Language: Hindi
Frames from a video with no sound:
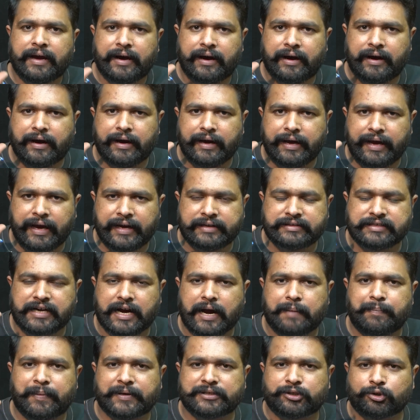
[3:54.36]
आ, एक
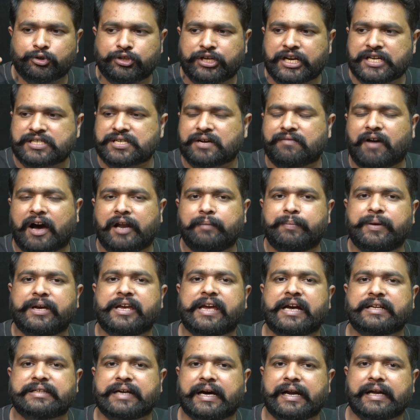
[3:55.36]
जगह पर तो ये सवाल भी
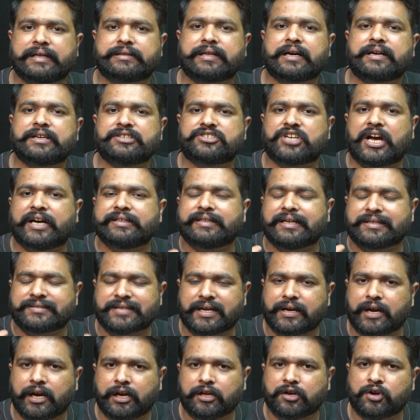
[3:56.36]
किया जा रहा था कि शायद
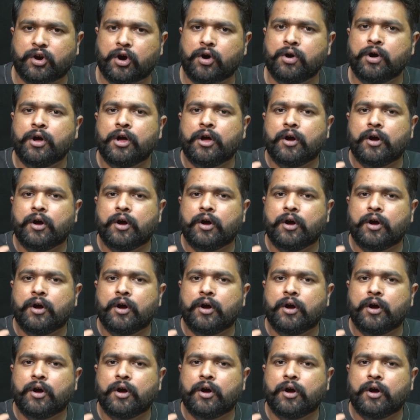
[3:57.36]
हसन अली को